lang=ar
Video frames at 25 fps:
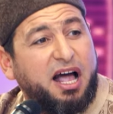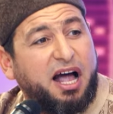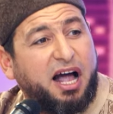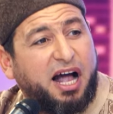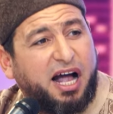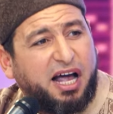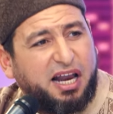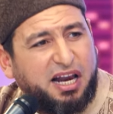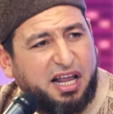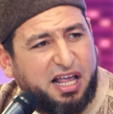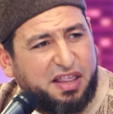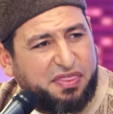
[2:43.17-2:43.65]

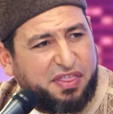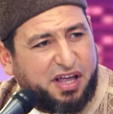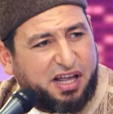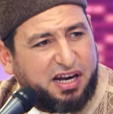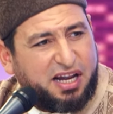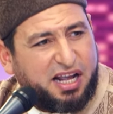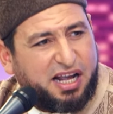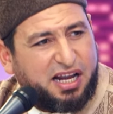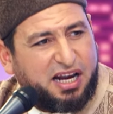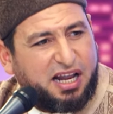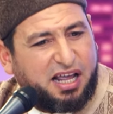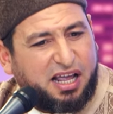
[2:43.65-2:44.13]
على
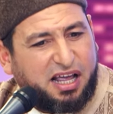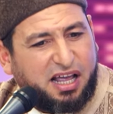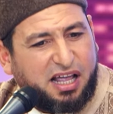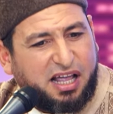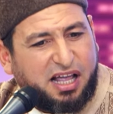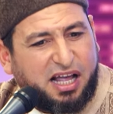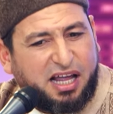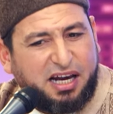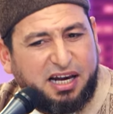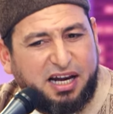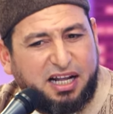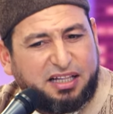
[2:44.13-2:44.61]
ضلالة
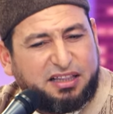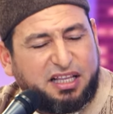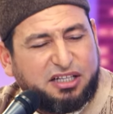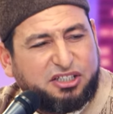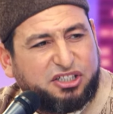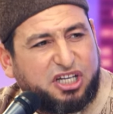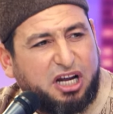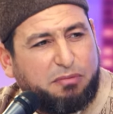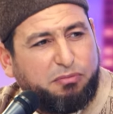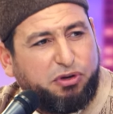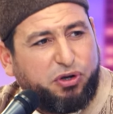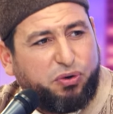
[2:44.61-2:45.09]
قال لا
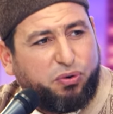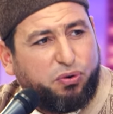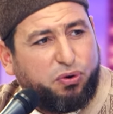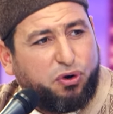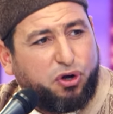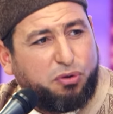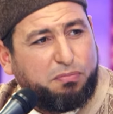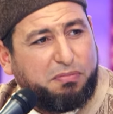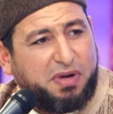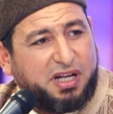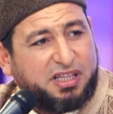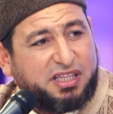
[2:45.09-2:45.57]
تجتمع
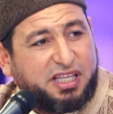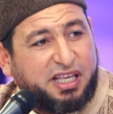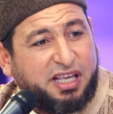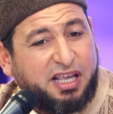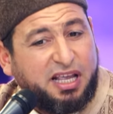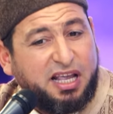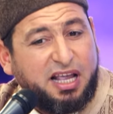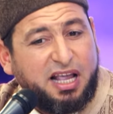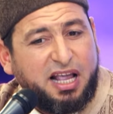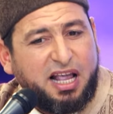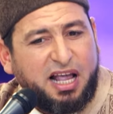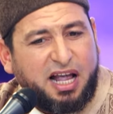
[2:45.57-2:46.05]
أمتي
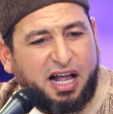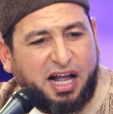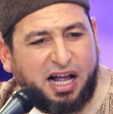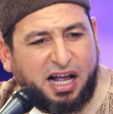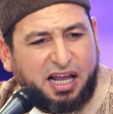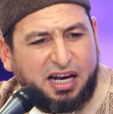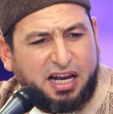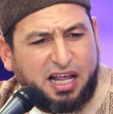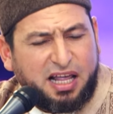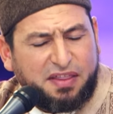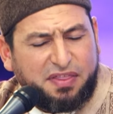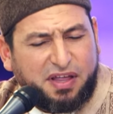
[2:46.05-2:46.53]

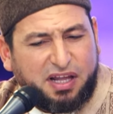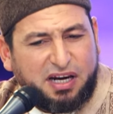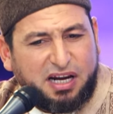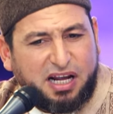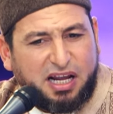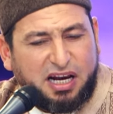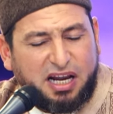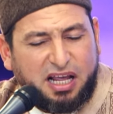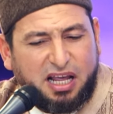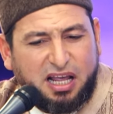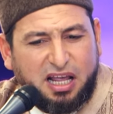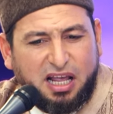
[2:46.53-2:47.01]
على
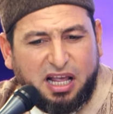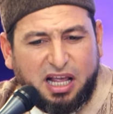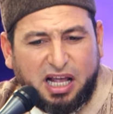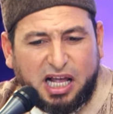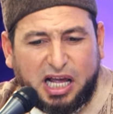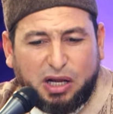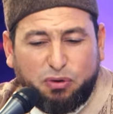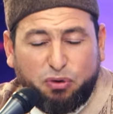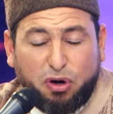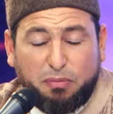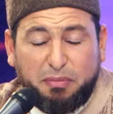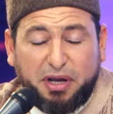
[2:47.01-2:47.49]
ضلالة
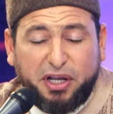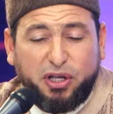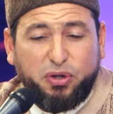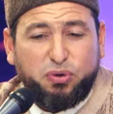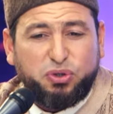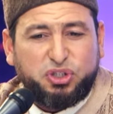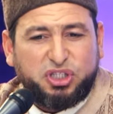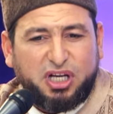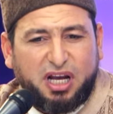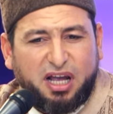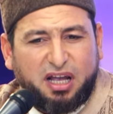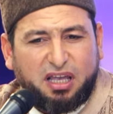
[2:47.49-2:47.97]
قال
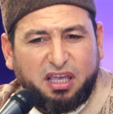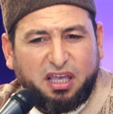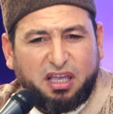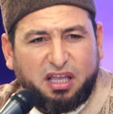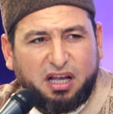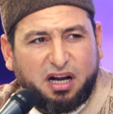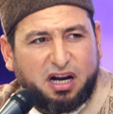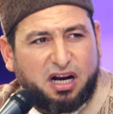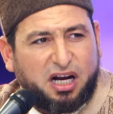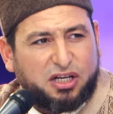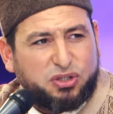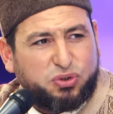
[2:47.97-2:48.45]
ومن
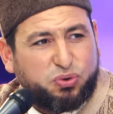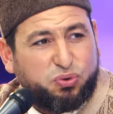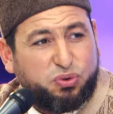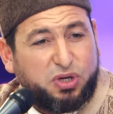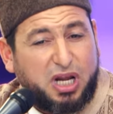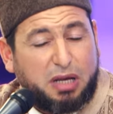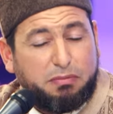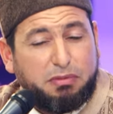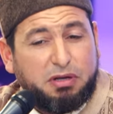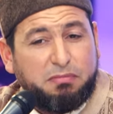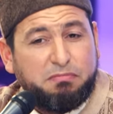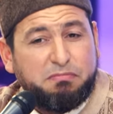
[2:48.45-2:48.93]
يشاقق
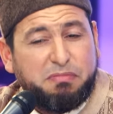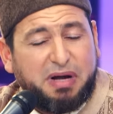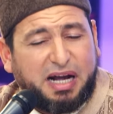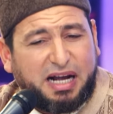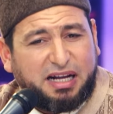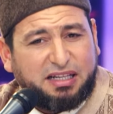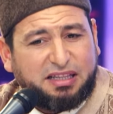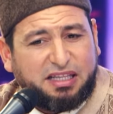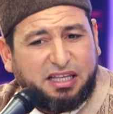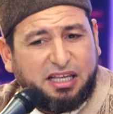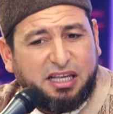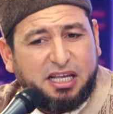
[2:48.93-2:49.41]
الرسول من
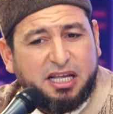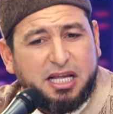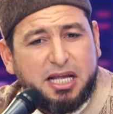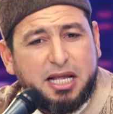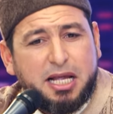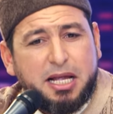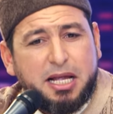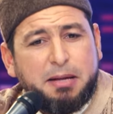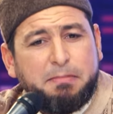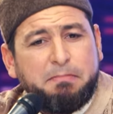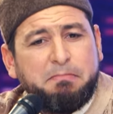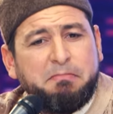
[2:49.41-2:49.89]
بعد
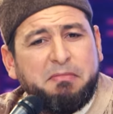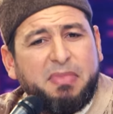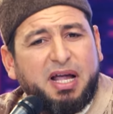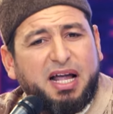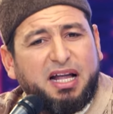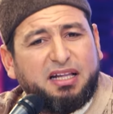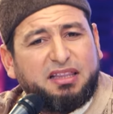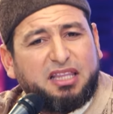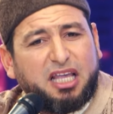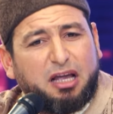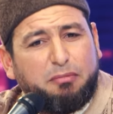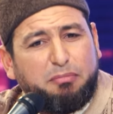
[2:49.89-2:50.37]

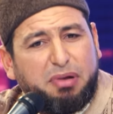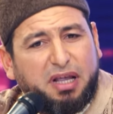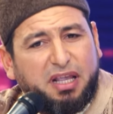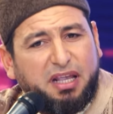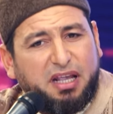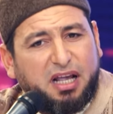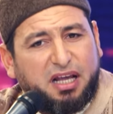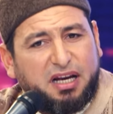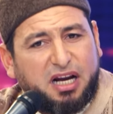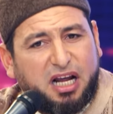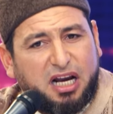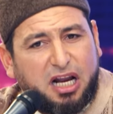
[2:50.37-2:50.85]
ما
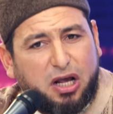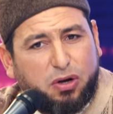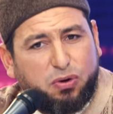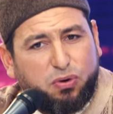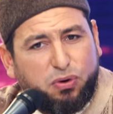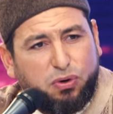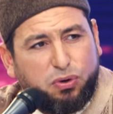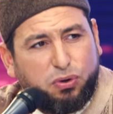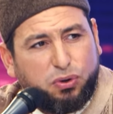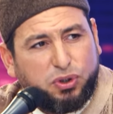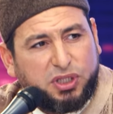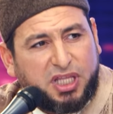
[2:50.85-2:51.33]
تبين
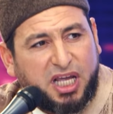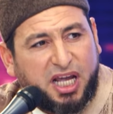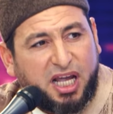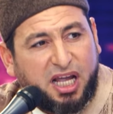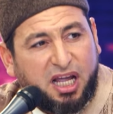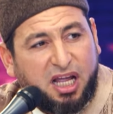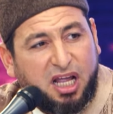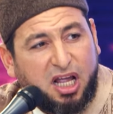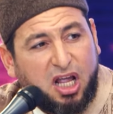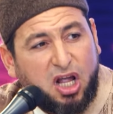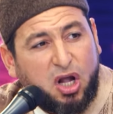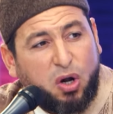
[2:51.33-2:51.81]
له الهدى
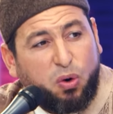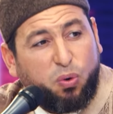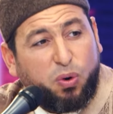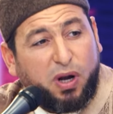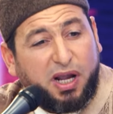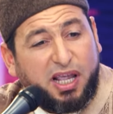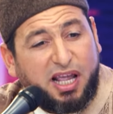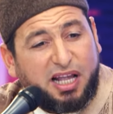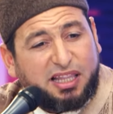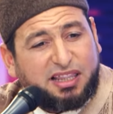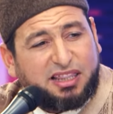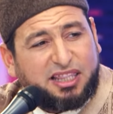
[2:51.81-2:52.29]

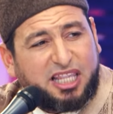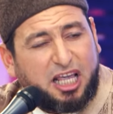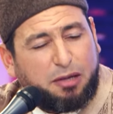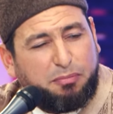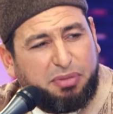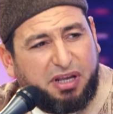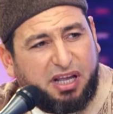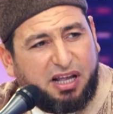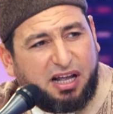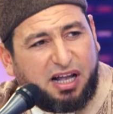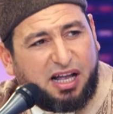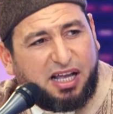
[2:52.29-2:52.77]

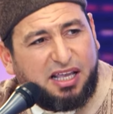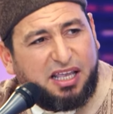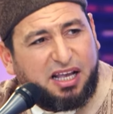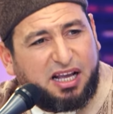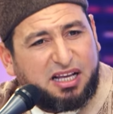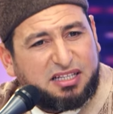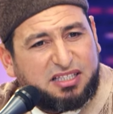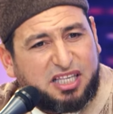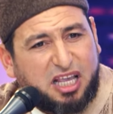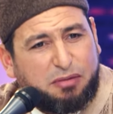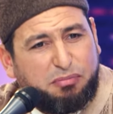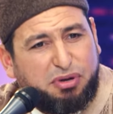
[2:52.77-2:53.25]
ويتبع
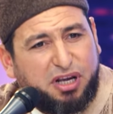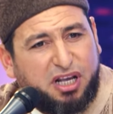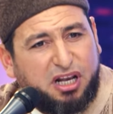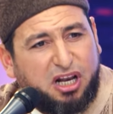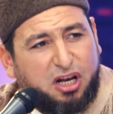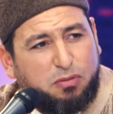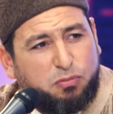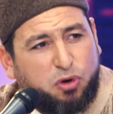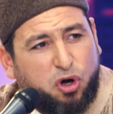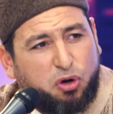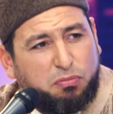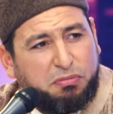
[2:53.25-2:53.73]
غير سبيل
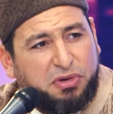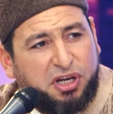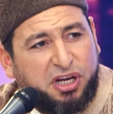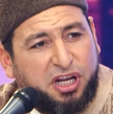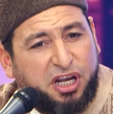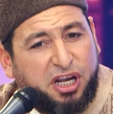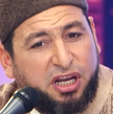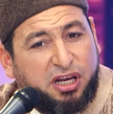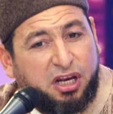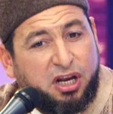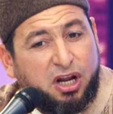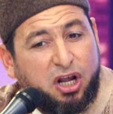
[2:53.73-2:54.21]

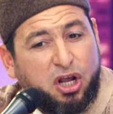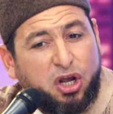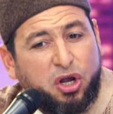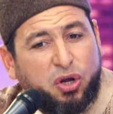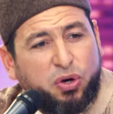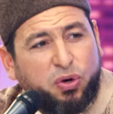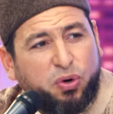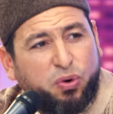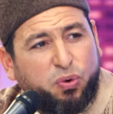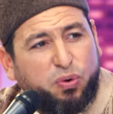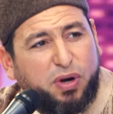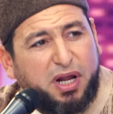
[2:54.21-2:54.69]
المؤمنين
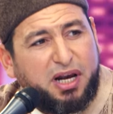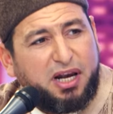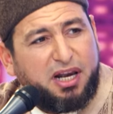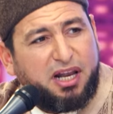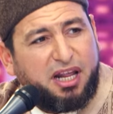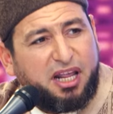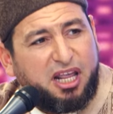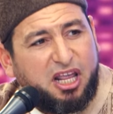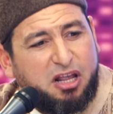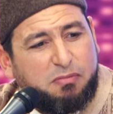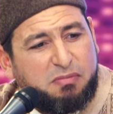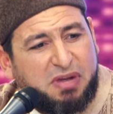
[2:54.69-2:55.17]

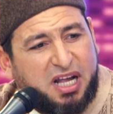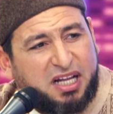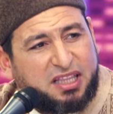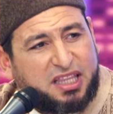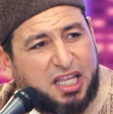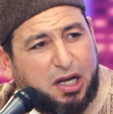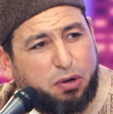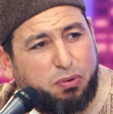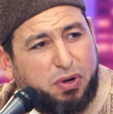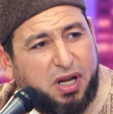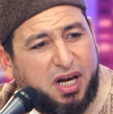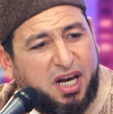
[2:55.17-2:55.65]
نوله ما
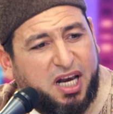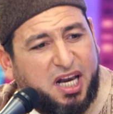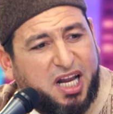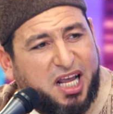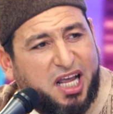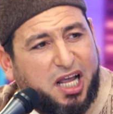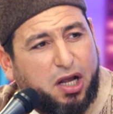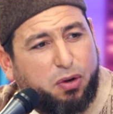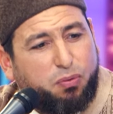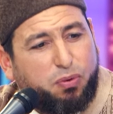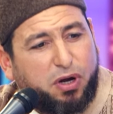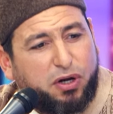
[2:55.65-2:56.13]

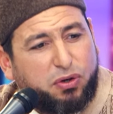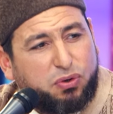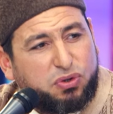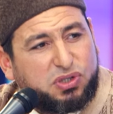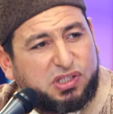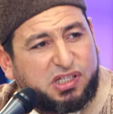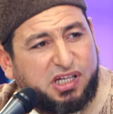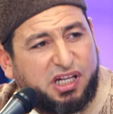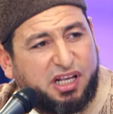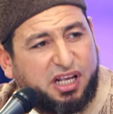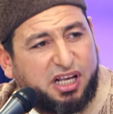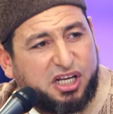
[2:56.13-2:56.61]
تولى
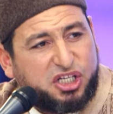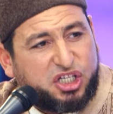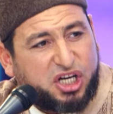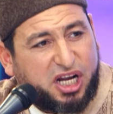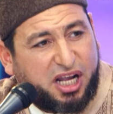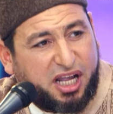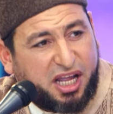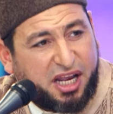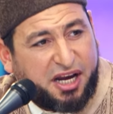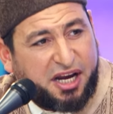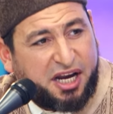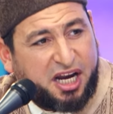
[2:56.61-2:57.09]
ونصله
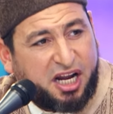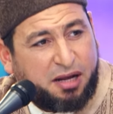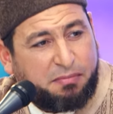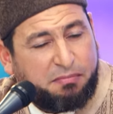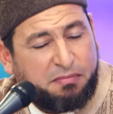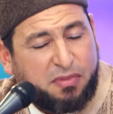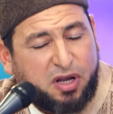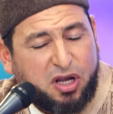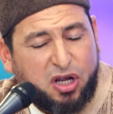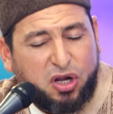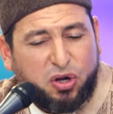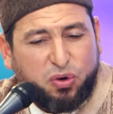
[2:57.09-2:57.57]
جهنم
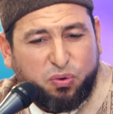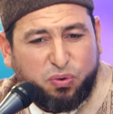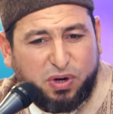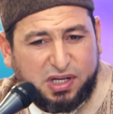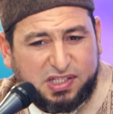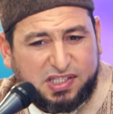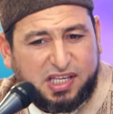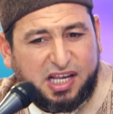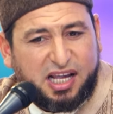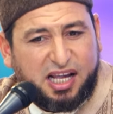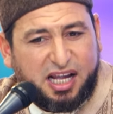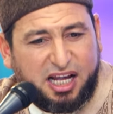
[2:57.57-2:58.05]

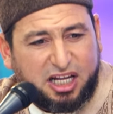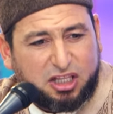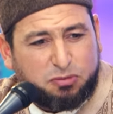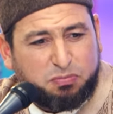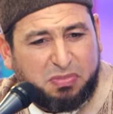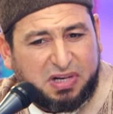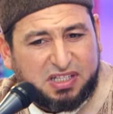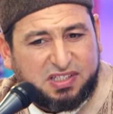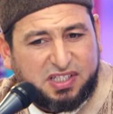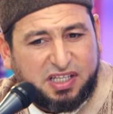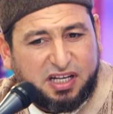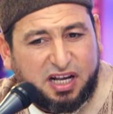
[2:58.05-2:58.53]
وساءت
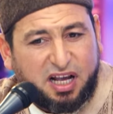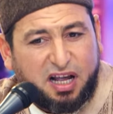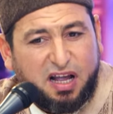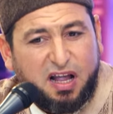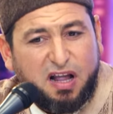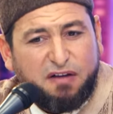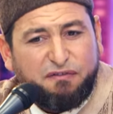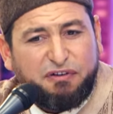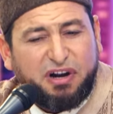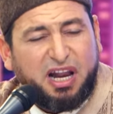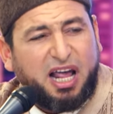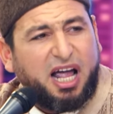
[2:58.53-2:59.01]
مصيره
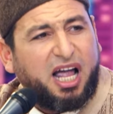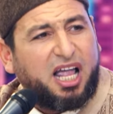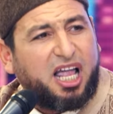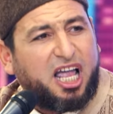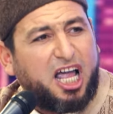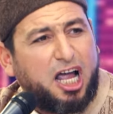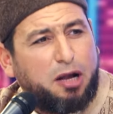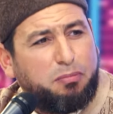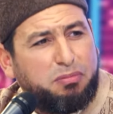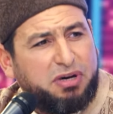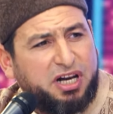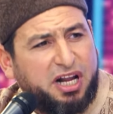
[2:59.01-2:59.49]

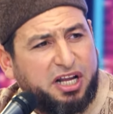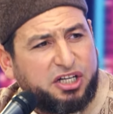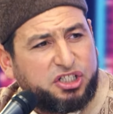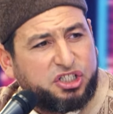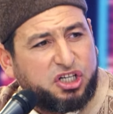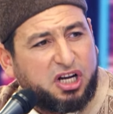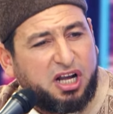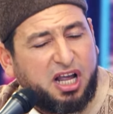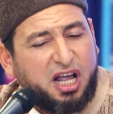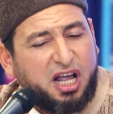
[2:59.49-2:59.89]
فالحق أبلج